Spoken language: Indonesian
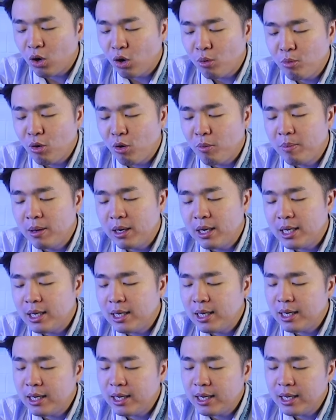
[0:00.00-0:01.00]
kalau mau
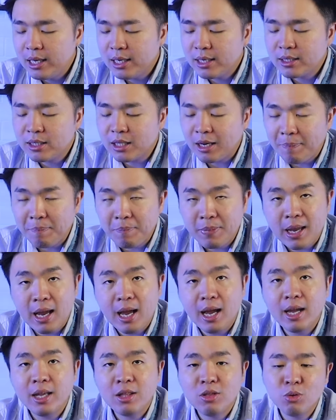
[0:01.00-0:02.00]
beli
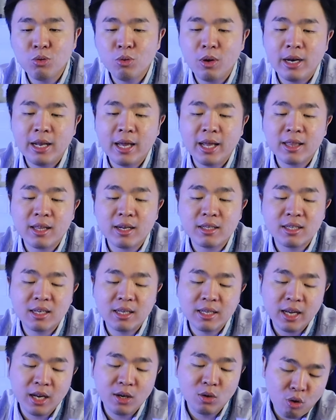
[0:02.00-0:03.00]
stripnya itu ada yang tersedia